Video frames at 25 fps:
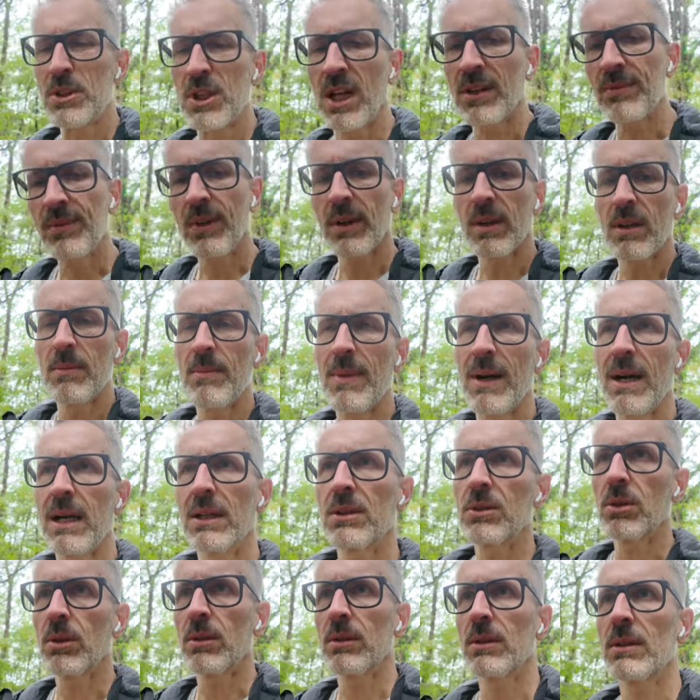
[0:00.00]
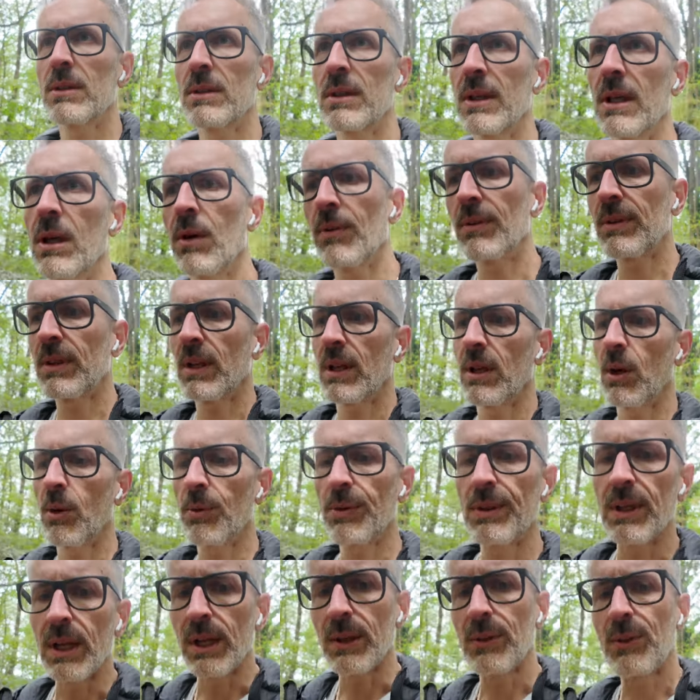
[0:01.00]
Stadtwerke-Marathon, da laufe ich dann
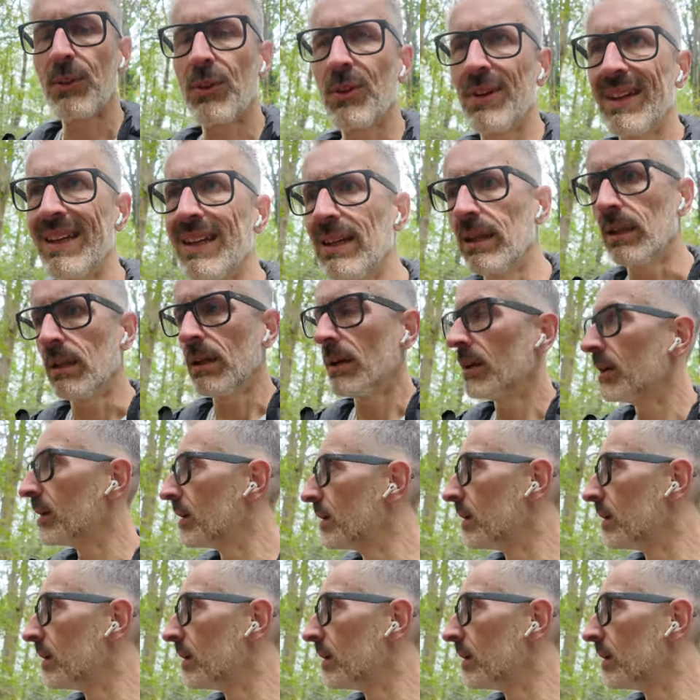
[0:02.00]
auch wieder 10.